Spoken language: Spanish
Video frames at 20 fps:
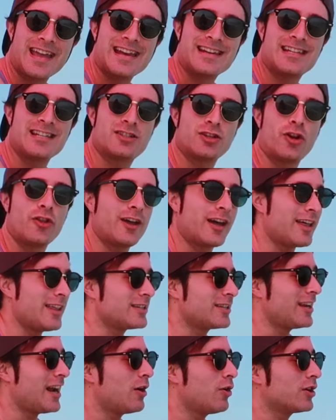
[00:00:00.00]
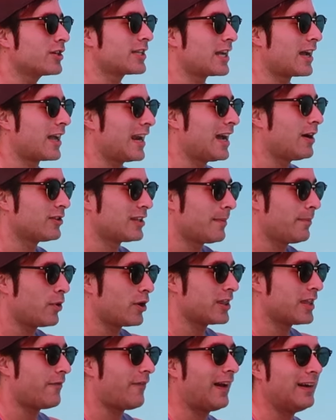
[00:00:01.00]
Que insisto, no deja de ser algo exagerado.
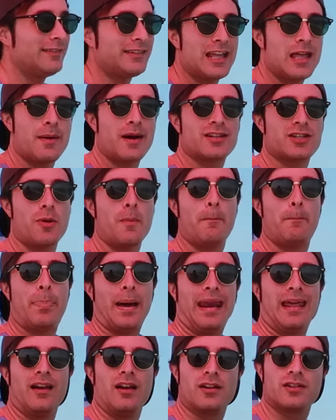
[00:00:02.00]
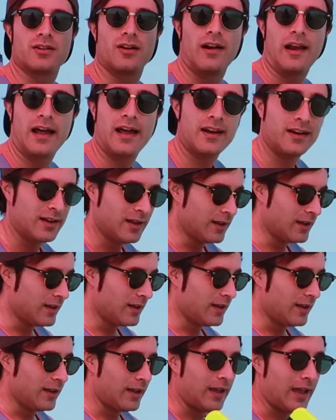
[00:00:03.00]
Tampoco hace falta llevarse un panel solar
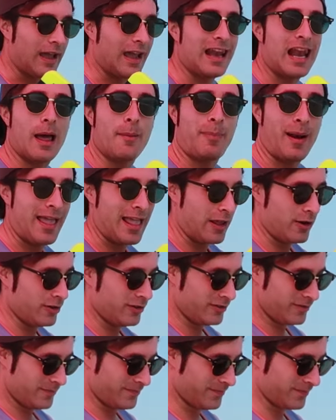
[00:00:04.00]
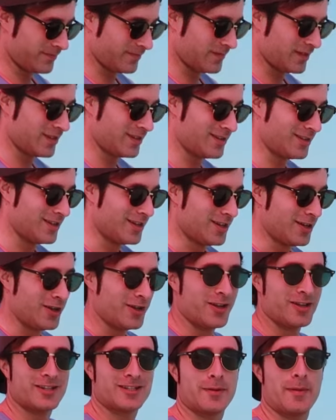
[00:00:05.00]
en la playa, ¿no?
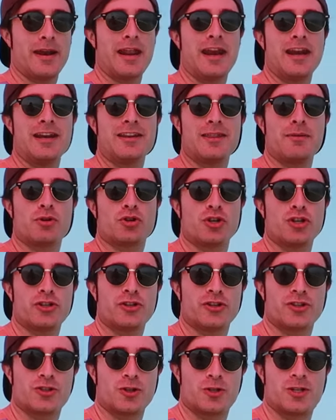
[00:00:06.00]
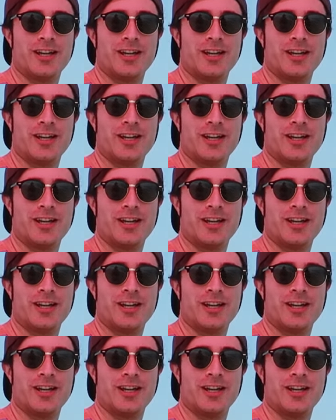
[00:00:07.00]
se van a reír de vosotros.